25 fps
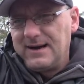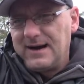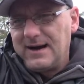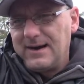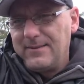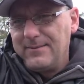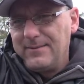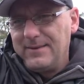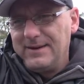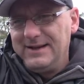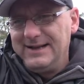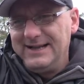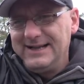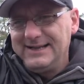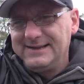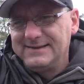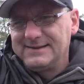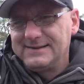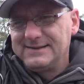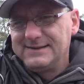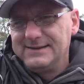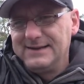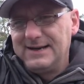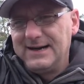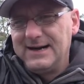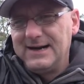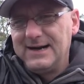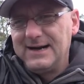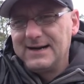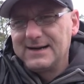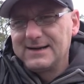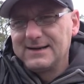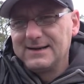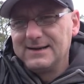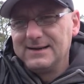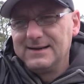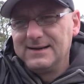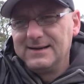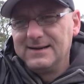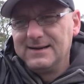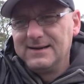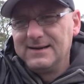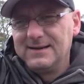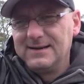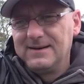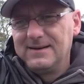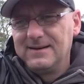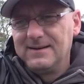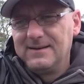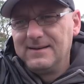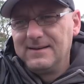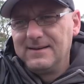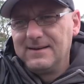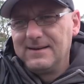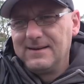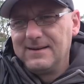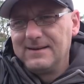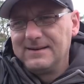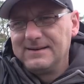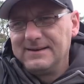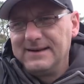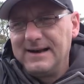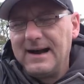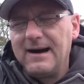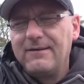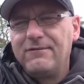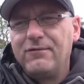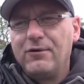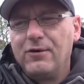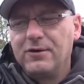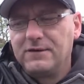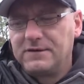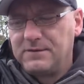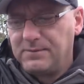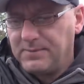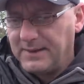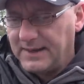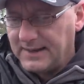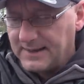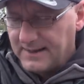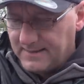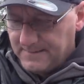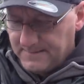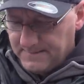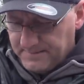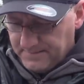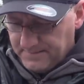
am letzten Haken der Erfolgsbringer.